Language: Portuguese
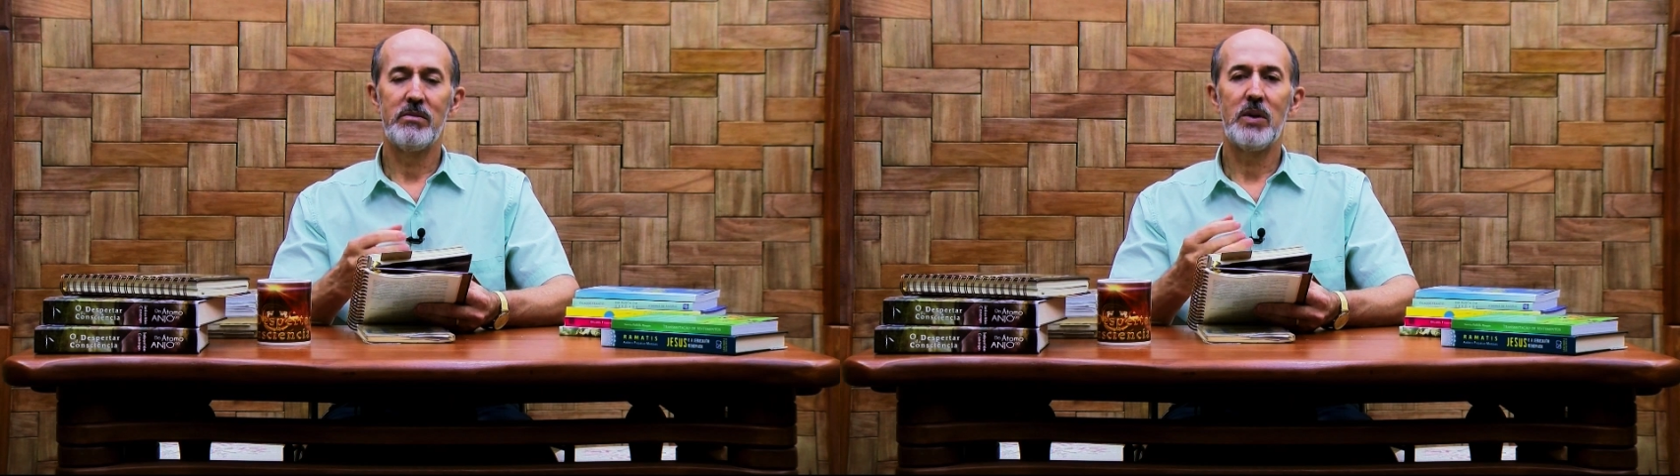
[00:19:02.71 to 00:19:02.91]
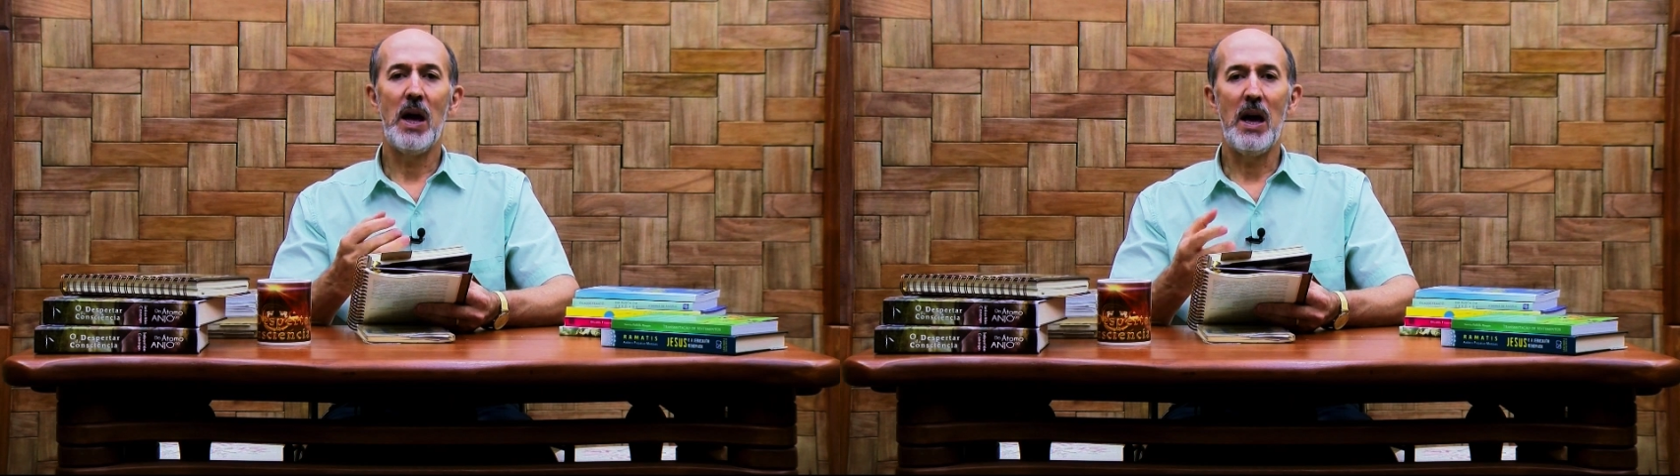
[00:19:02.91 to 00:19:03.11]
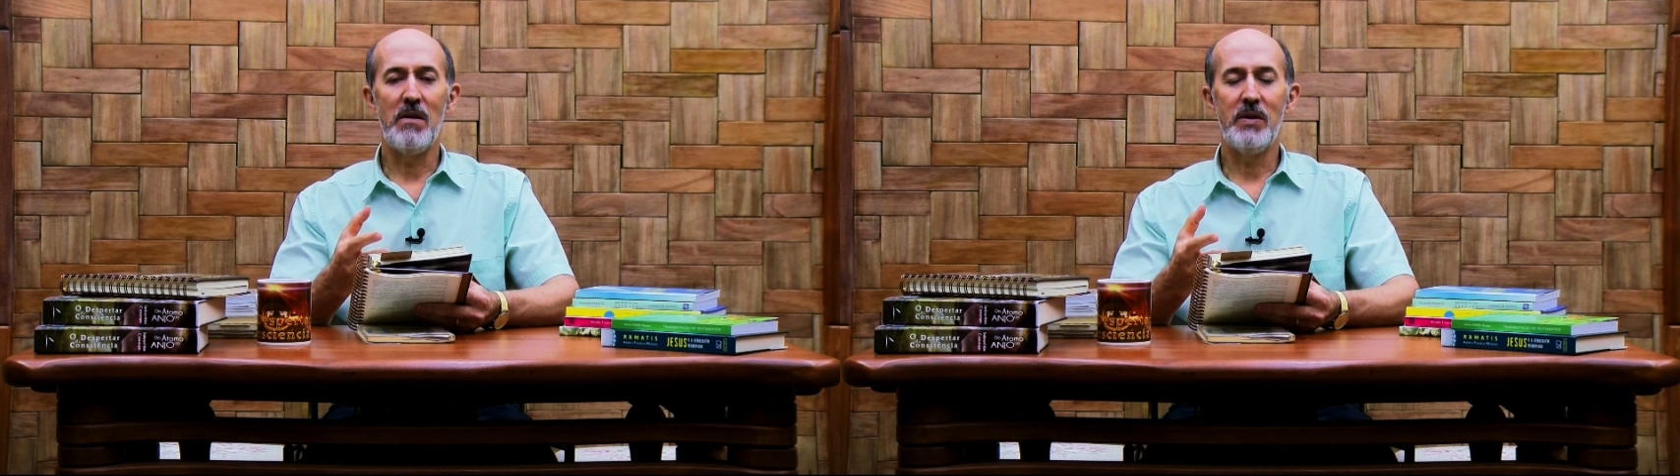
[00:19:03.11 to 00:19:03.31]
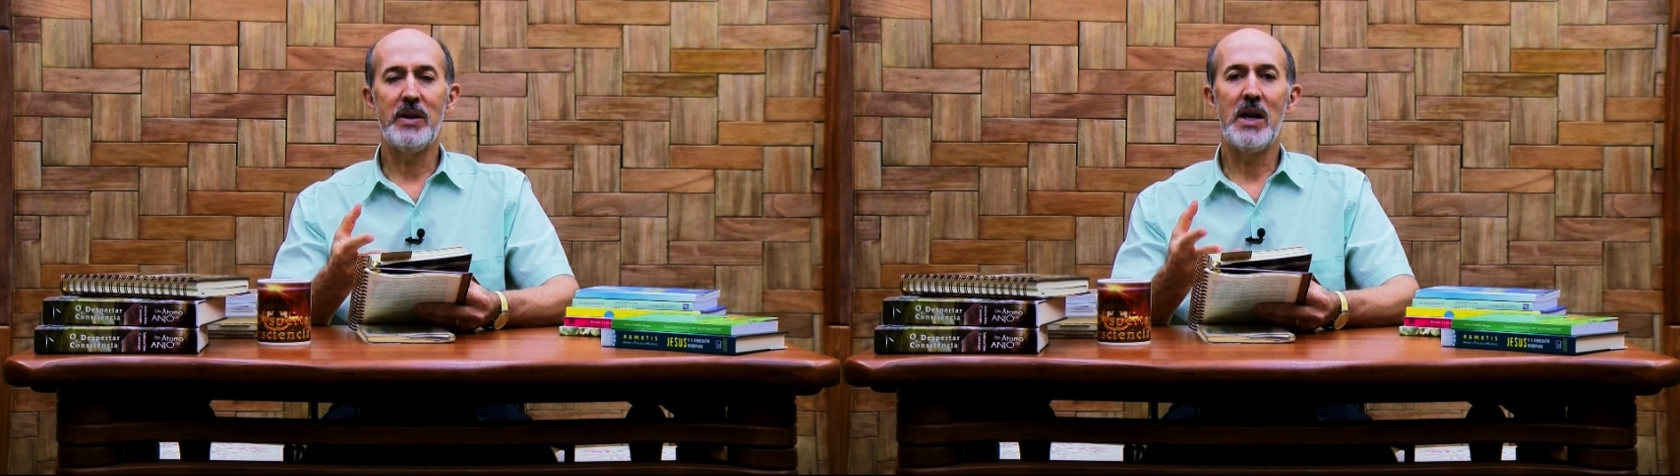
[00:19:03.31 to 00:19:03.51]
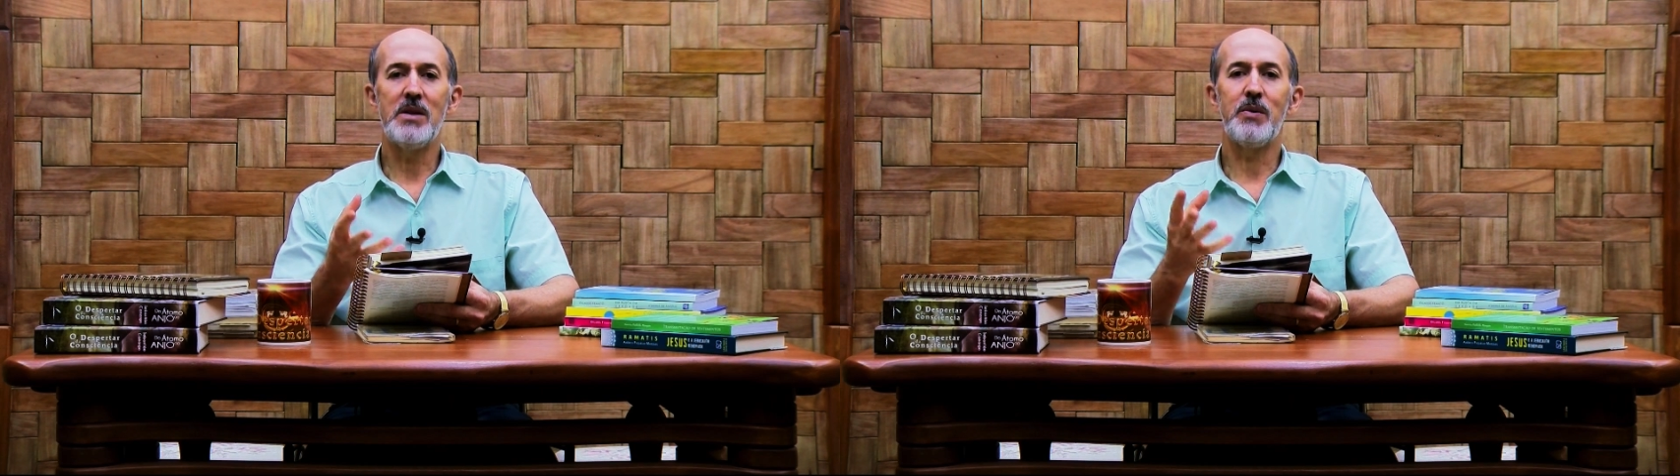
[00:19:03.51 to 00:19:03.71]
É
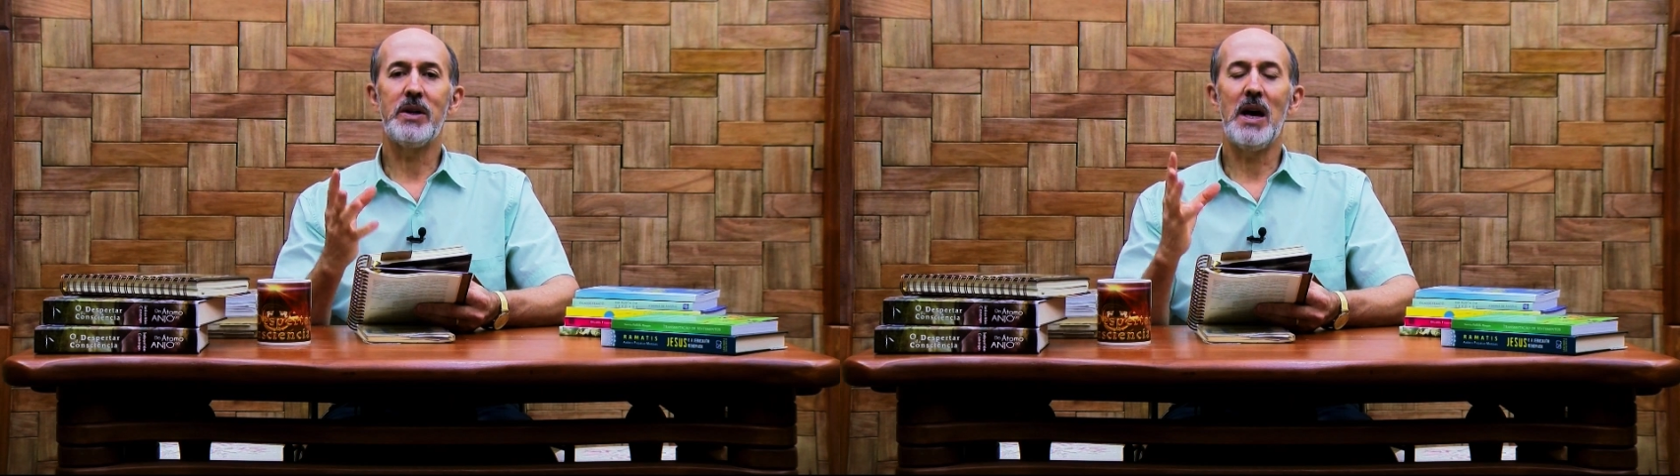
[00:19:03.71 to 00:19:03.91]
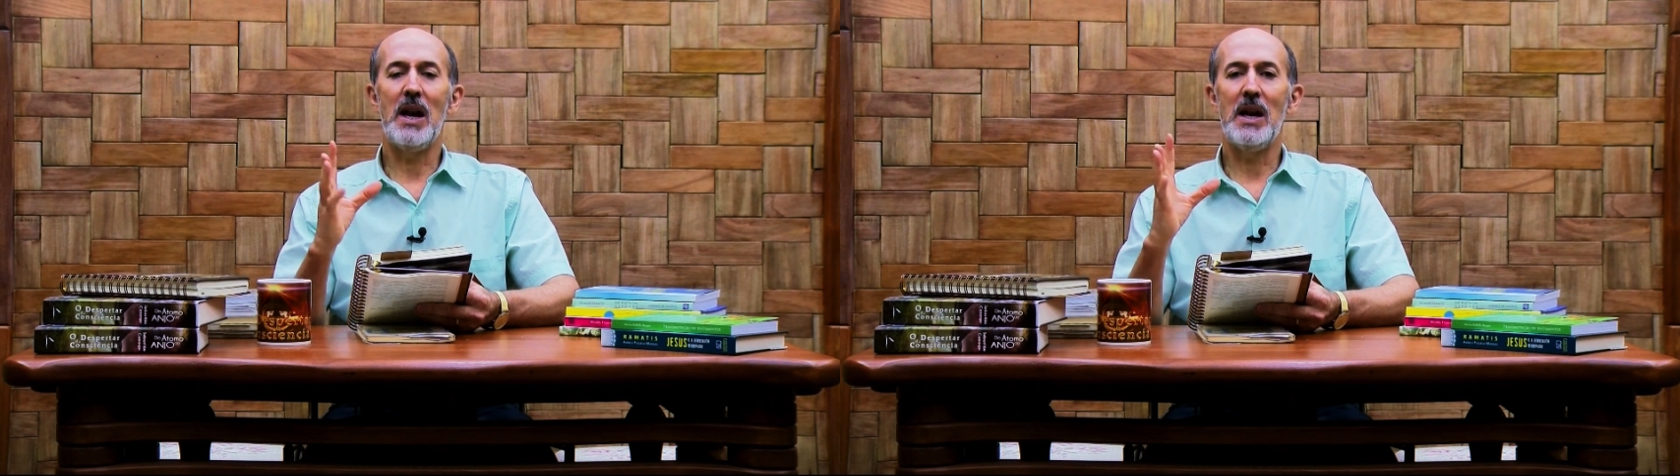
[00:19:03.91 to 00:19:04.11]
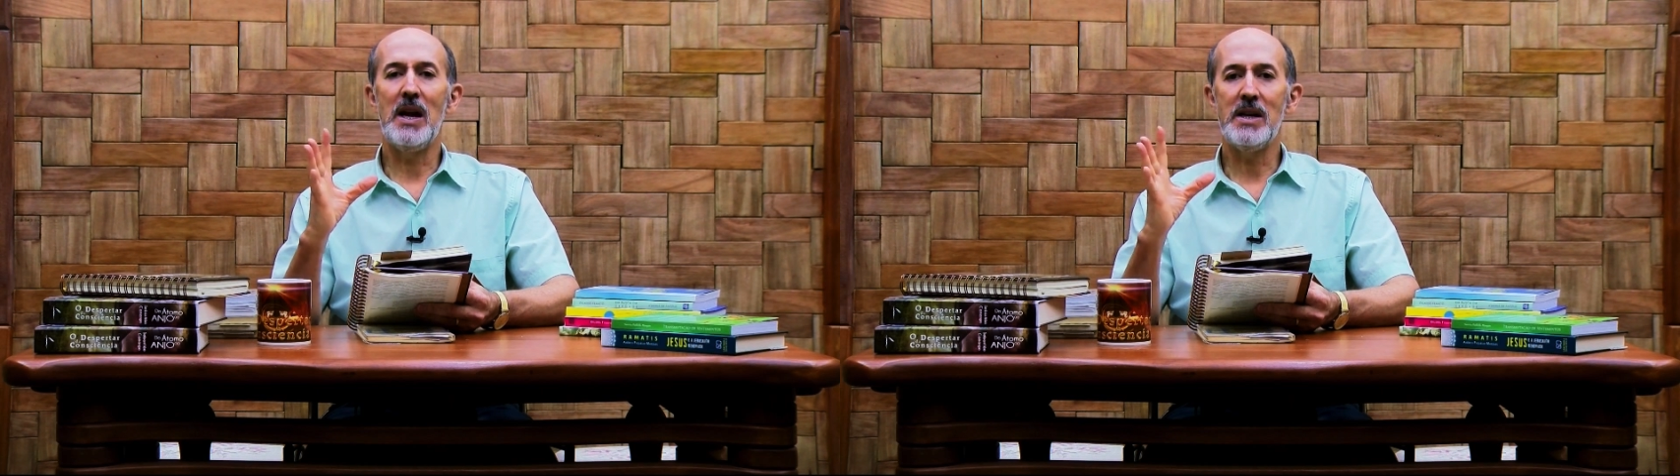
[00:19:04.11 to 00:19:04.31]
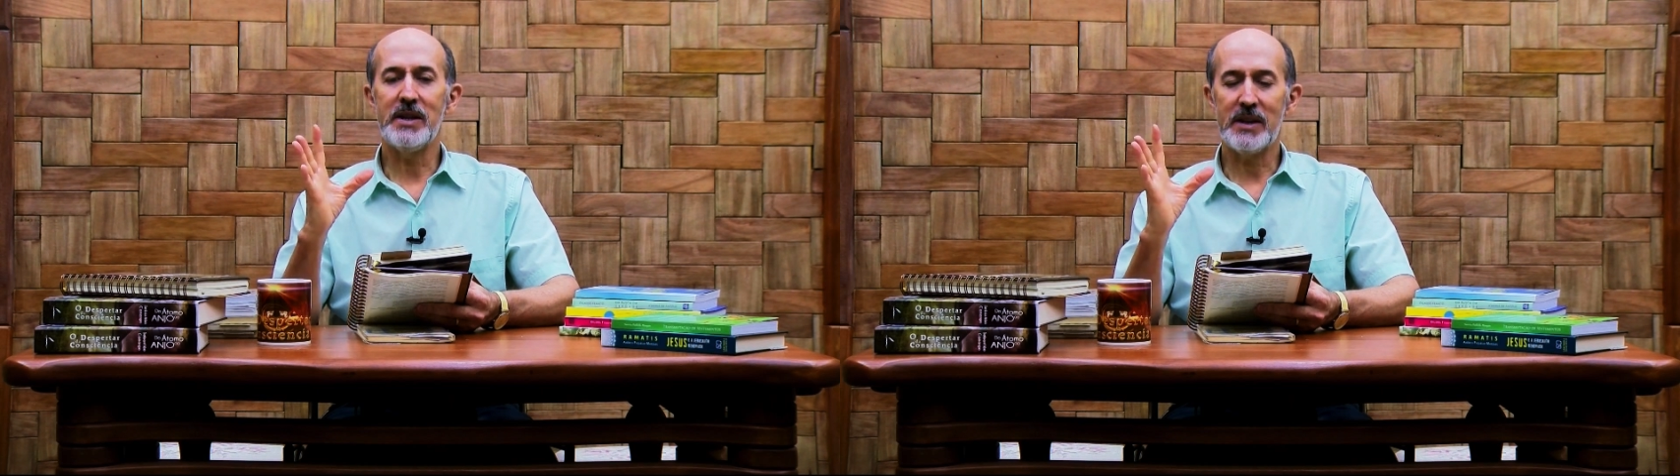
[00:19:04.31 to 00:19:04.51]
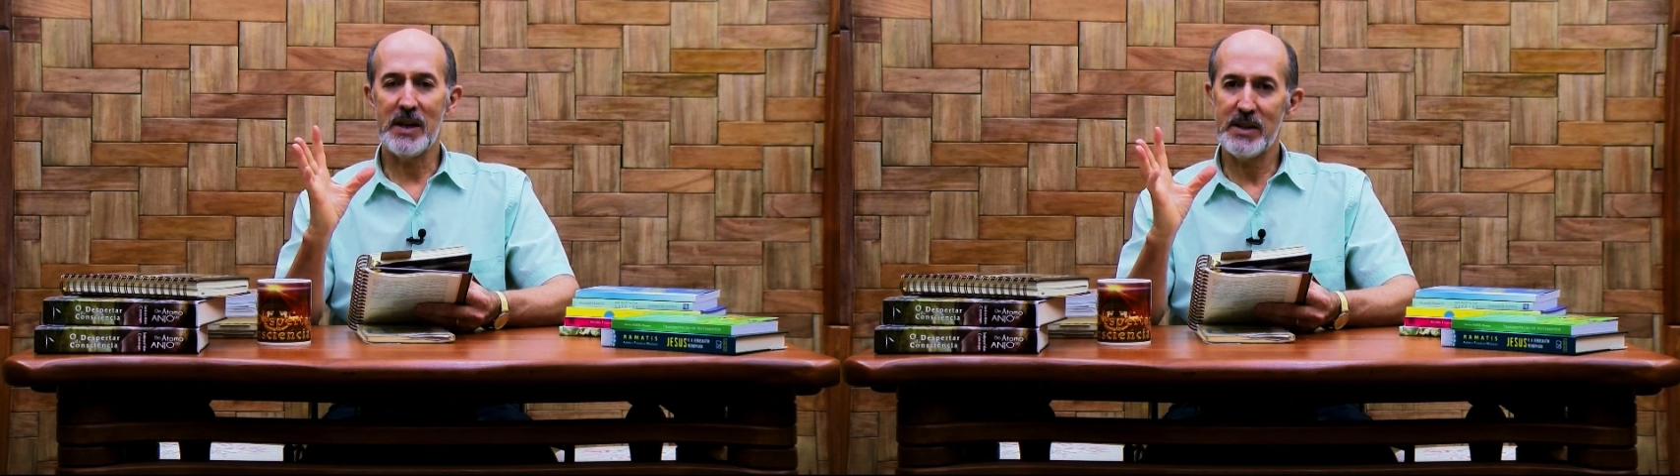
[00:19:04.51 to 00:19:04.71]
evidente porque a lei de
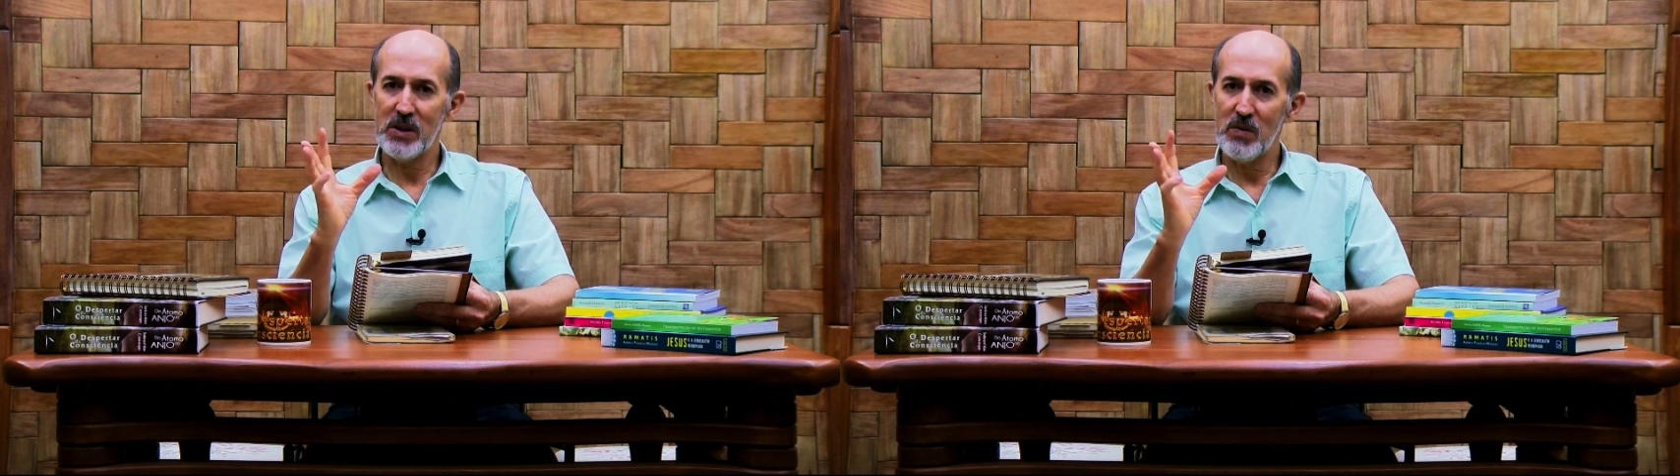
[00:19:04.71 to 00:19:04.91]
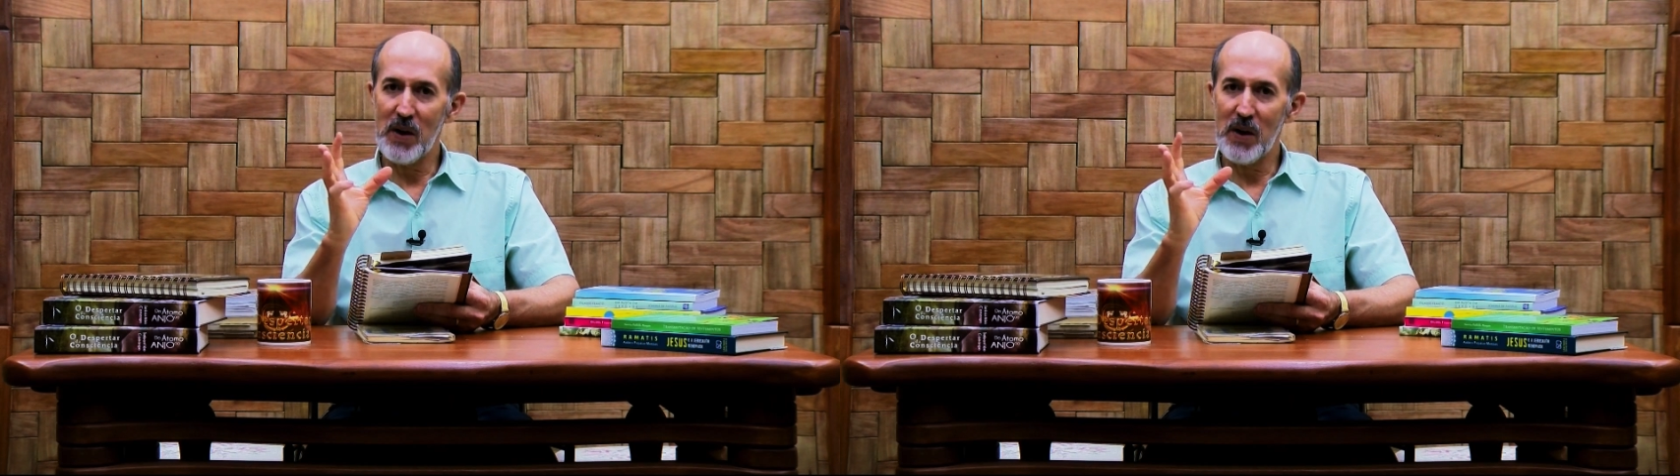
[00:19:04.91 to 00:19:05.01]
atração